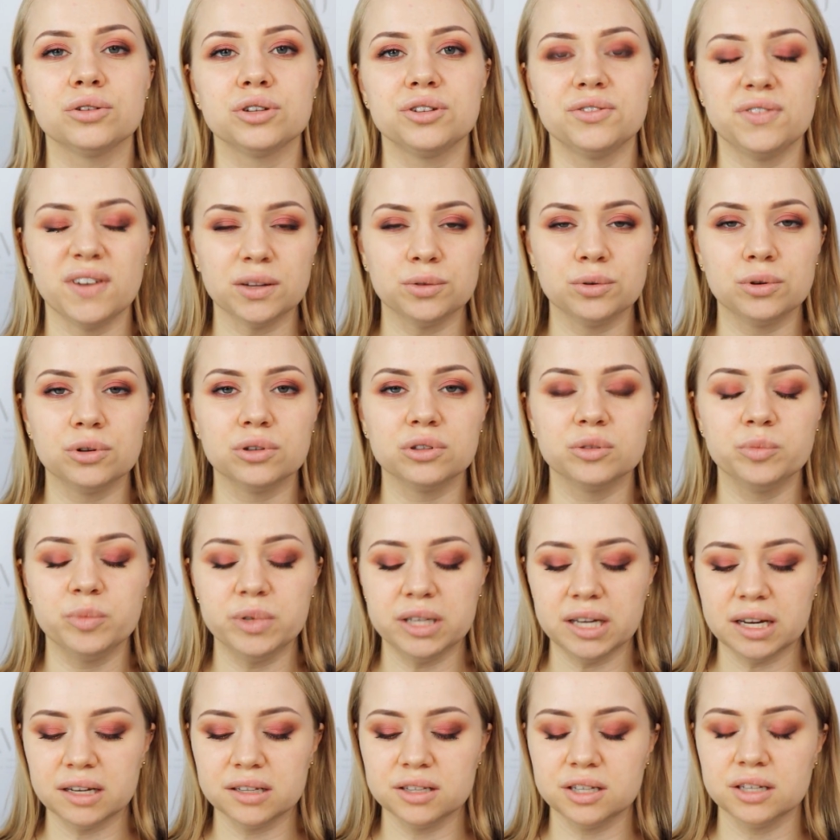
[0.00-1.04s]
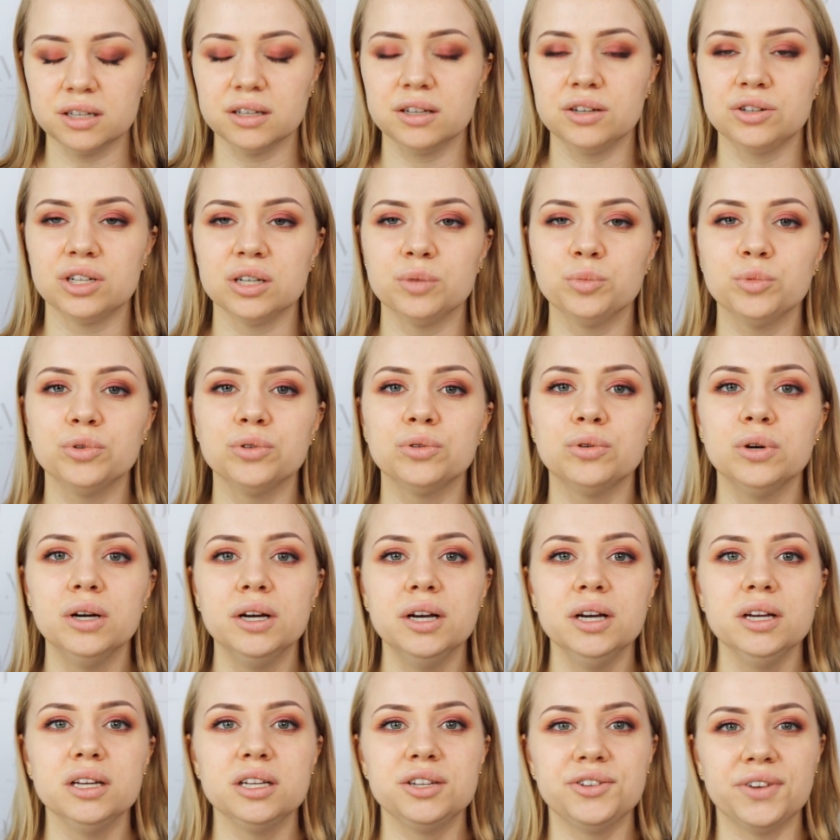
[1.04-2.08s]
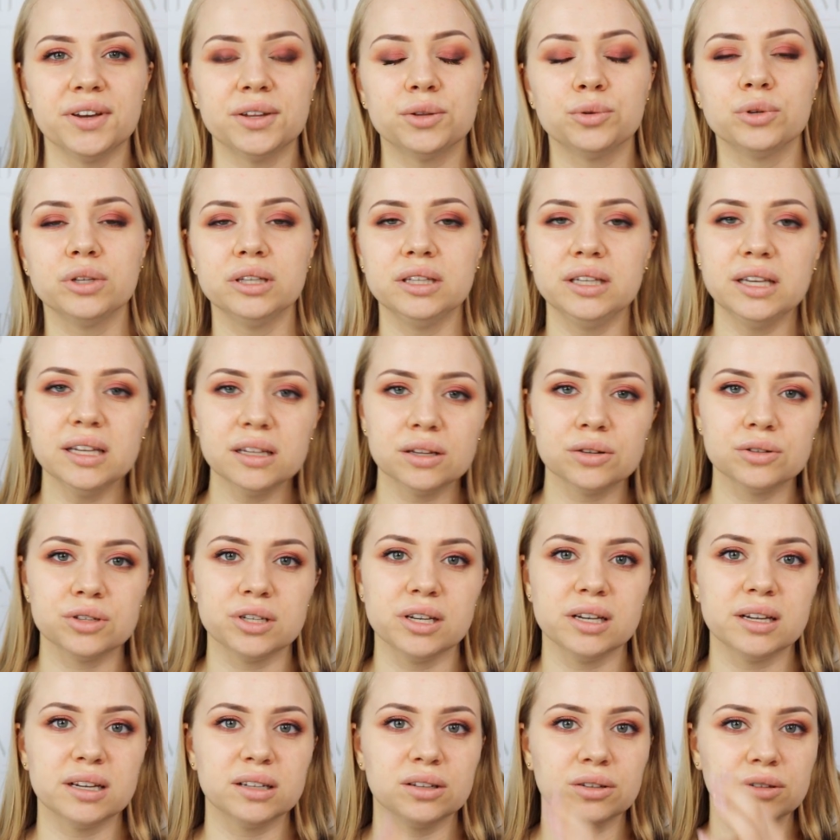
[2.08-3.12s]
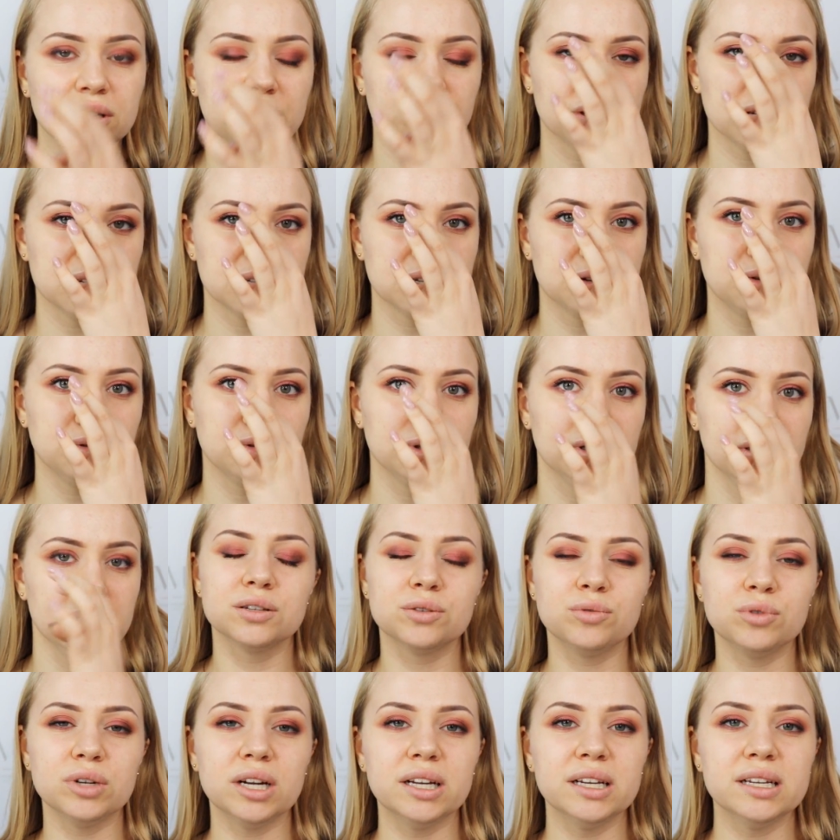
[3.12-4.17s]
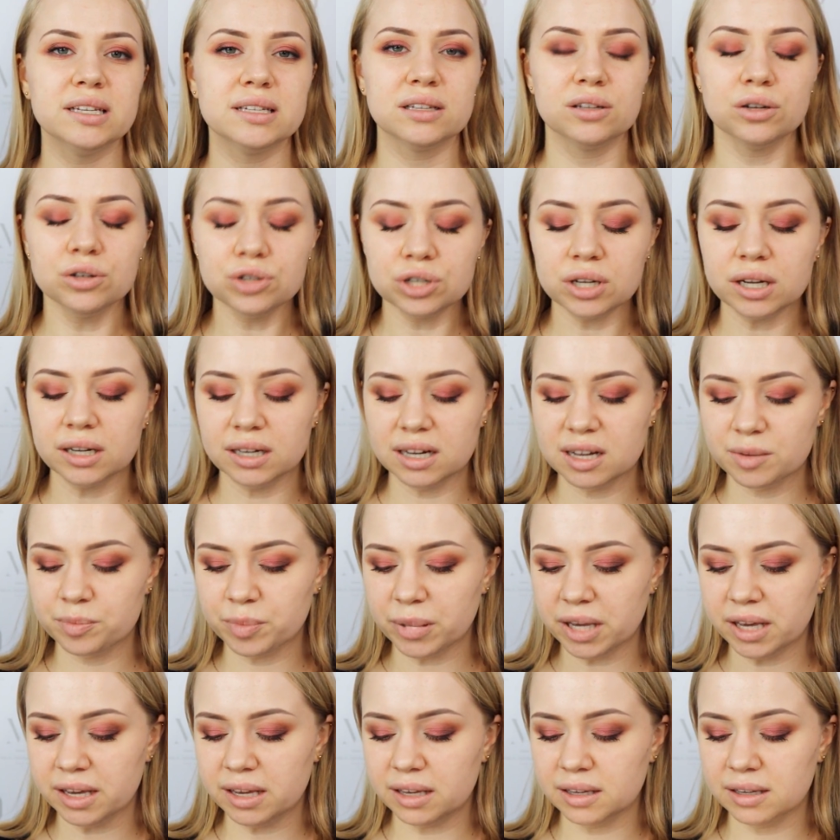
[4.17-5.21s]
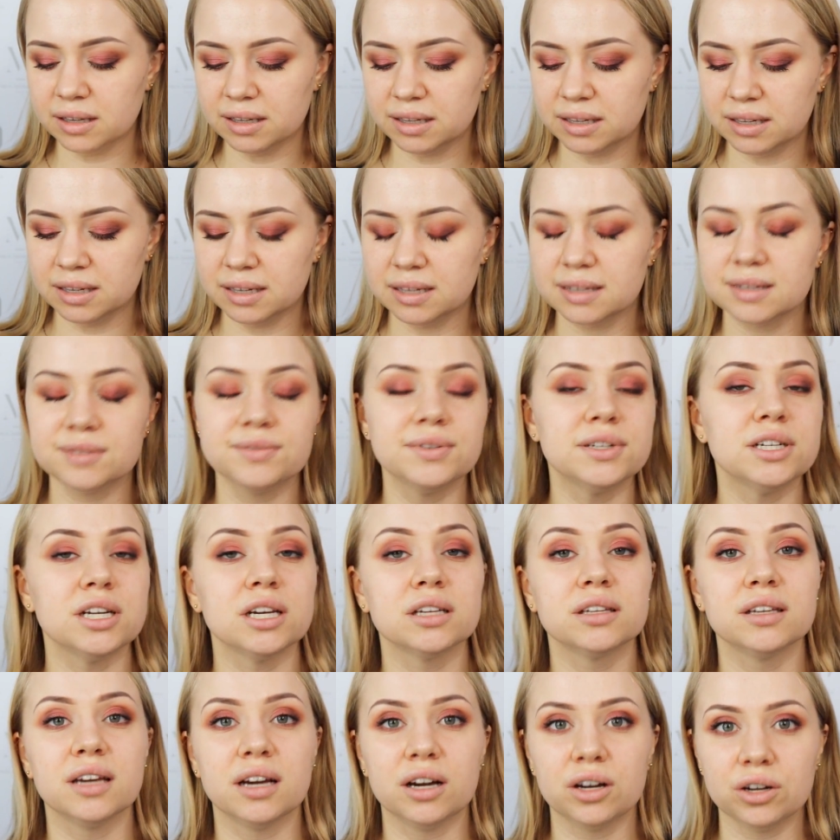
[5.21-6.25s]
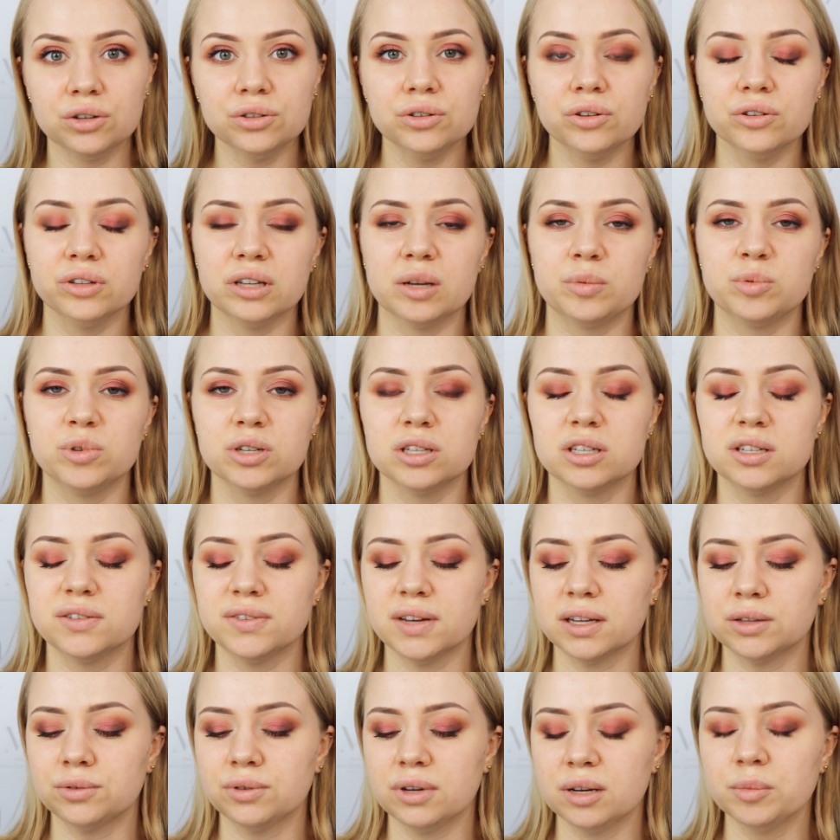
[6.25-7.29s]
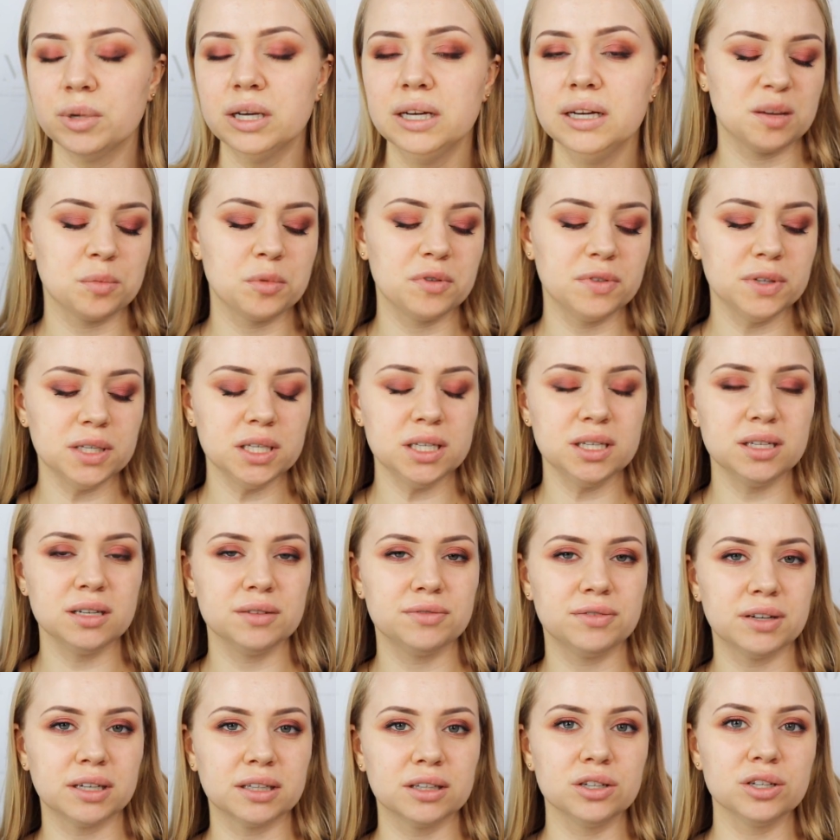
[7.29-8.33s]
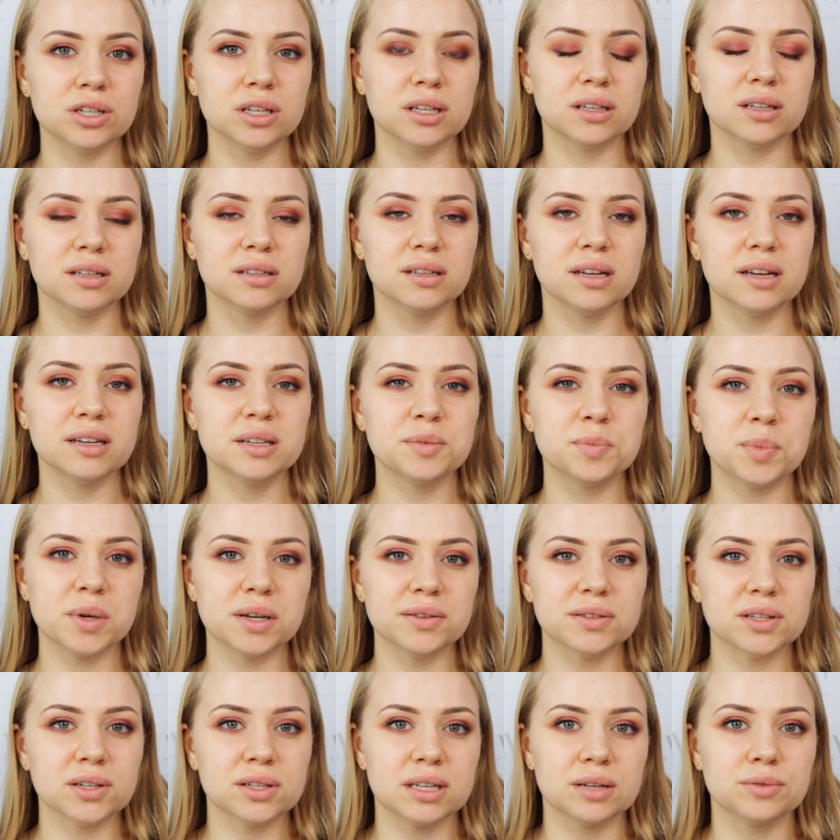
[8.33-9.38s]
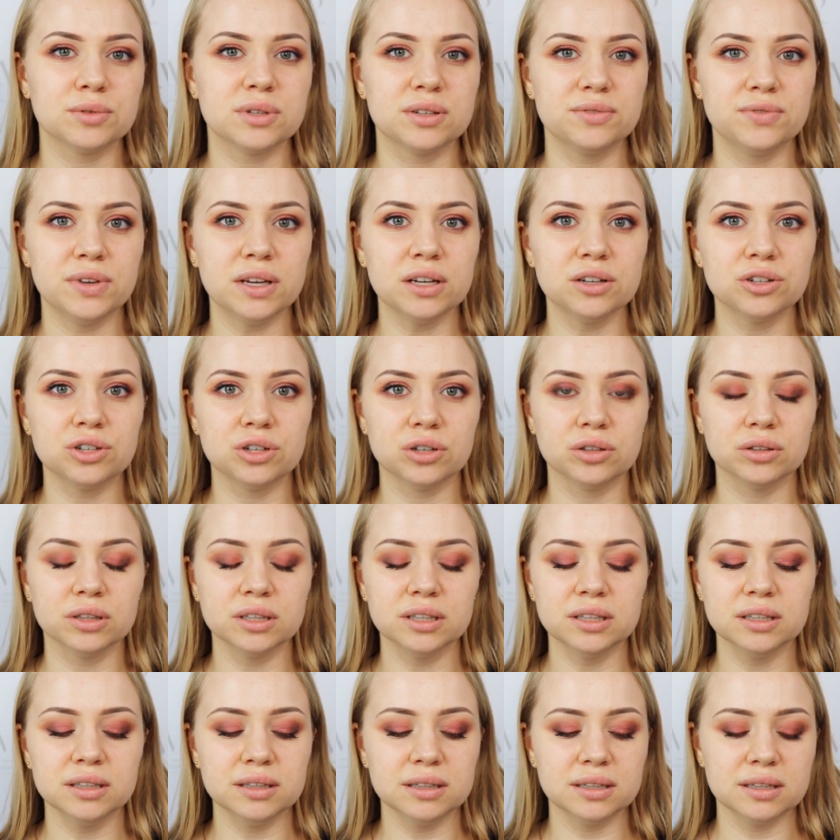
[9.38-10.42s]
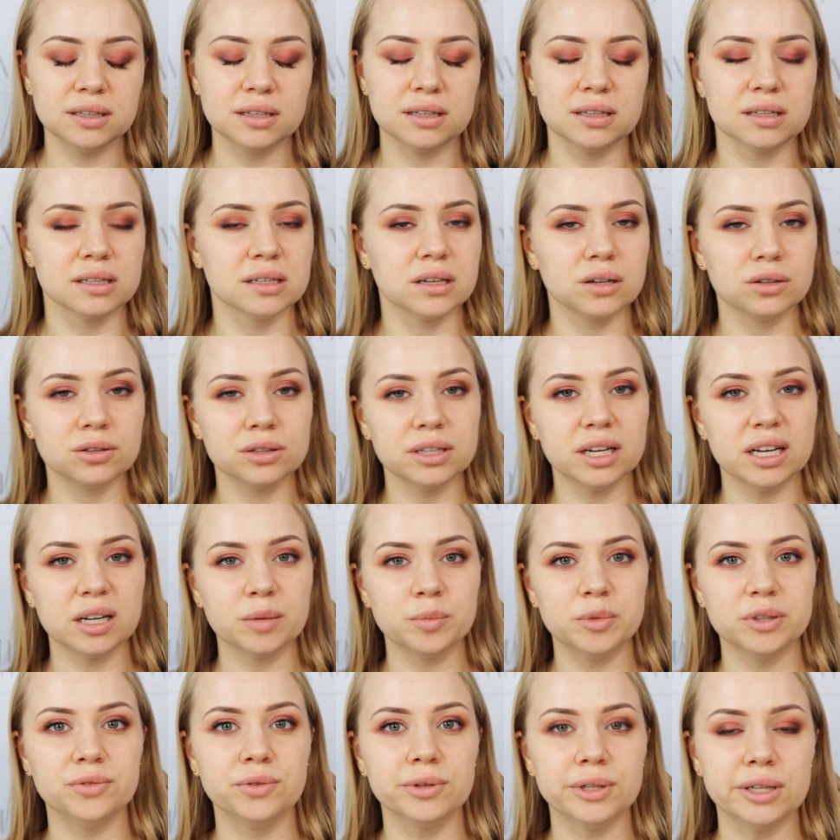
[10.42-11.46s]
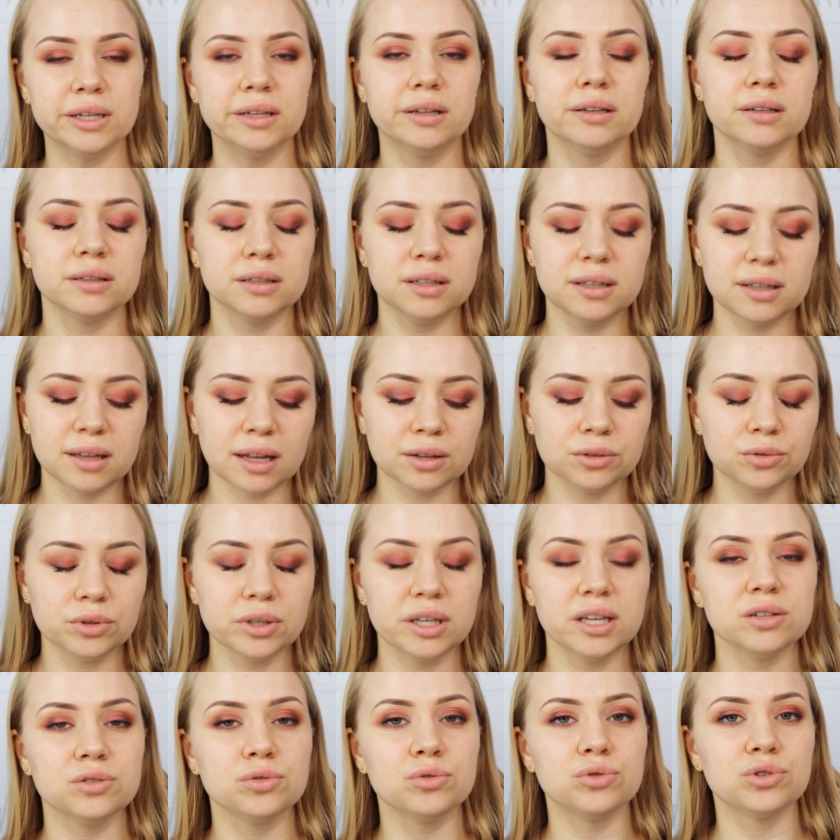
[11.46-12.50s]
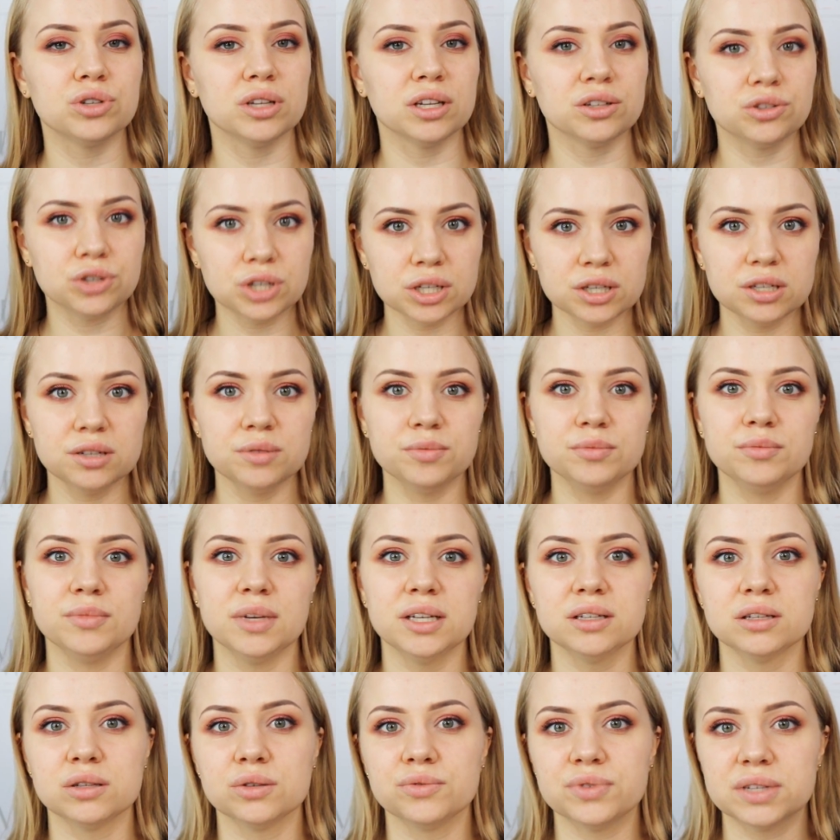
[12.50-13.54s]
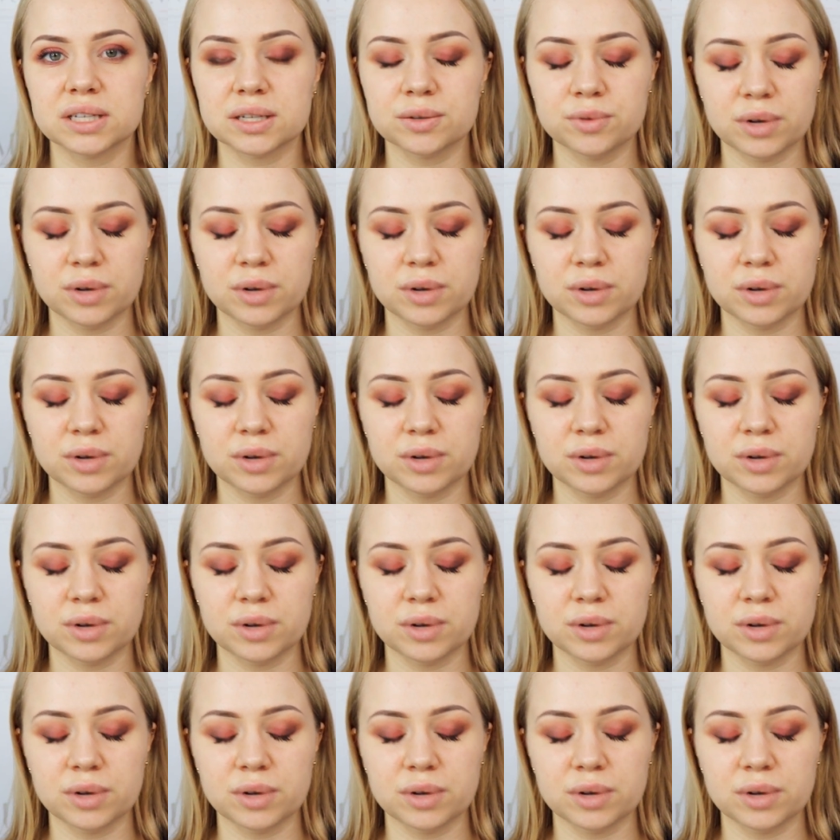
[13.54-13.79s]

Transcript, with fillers: to światło odbija, dzięki czemu światło nie dociera do naszej skóry. Skóra jest troszkę lepiej e, zwyczajnie chroniona przed światłem. Jak sami widzicie, faktycznie ten SPF został zwiększony, skoro jakby dwutlenek tytanu jest już na trzecim miejscu w